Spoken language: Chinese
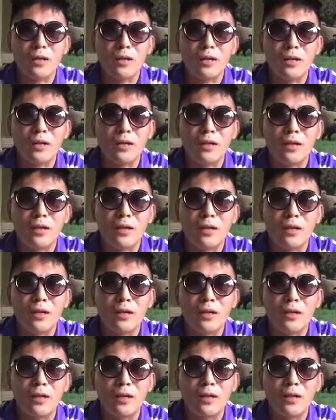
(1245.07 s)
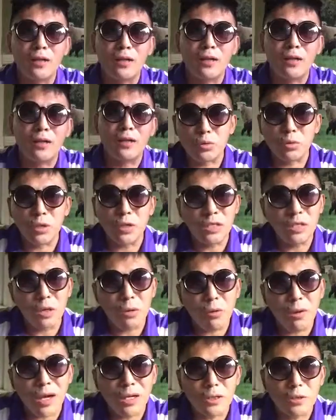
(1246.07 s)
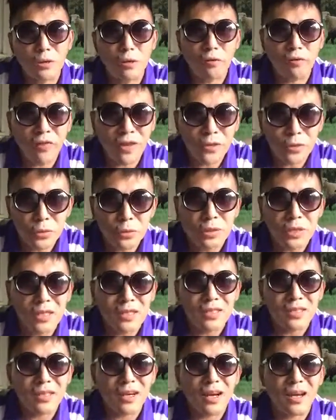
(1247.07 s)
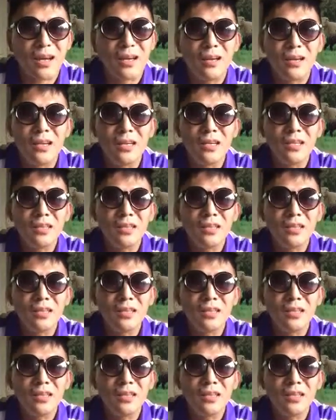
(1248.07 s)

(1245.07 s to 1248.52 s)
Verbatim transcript: 自动的就觉得说一些话就是犯罪啊，